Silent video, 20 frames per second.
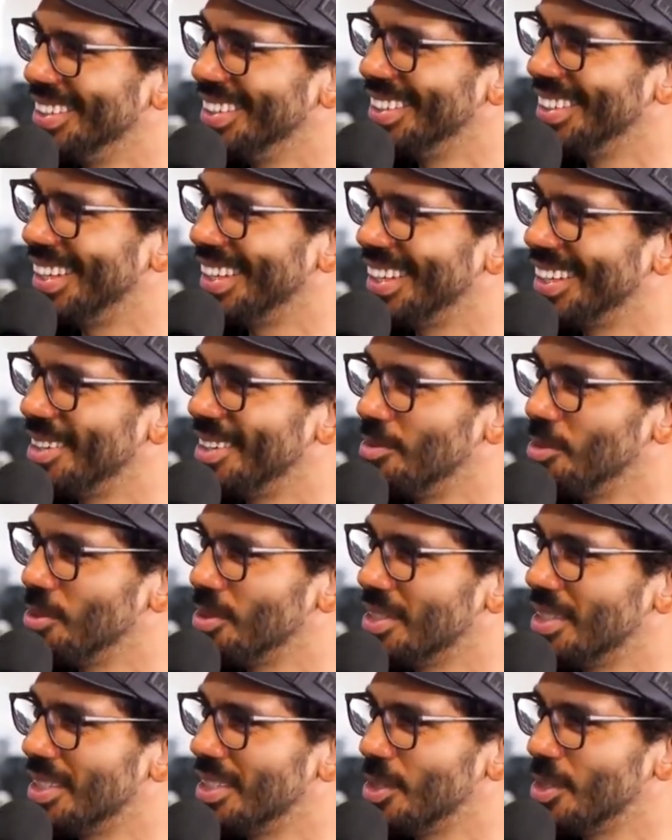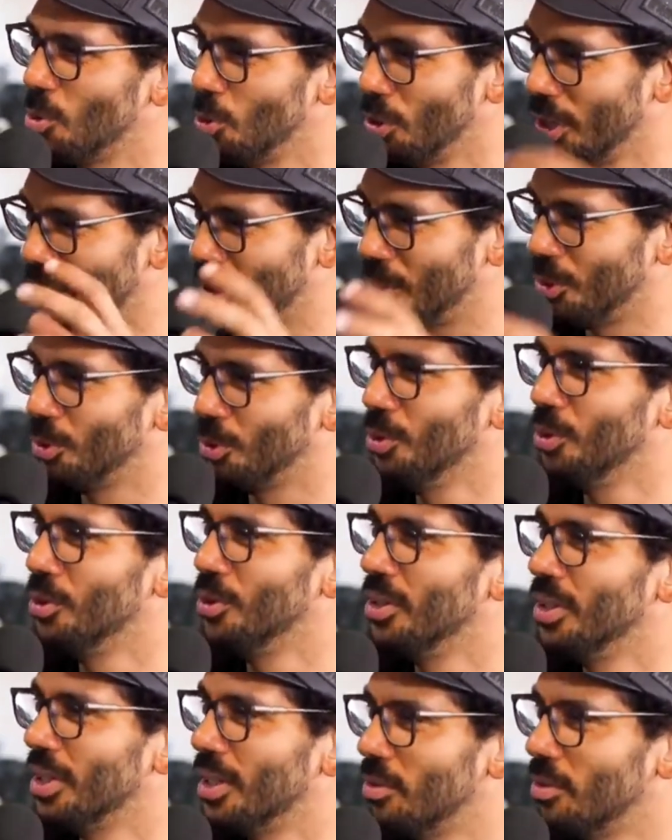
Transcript: uhum. né? Que você se conectou,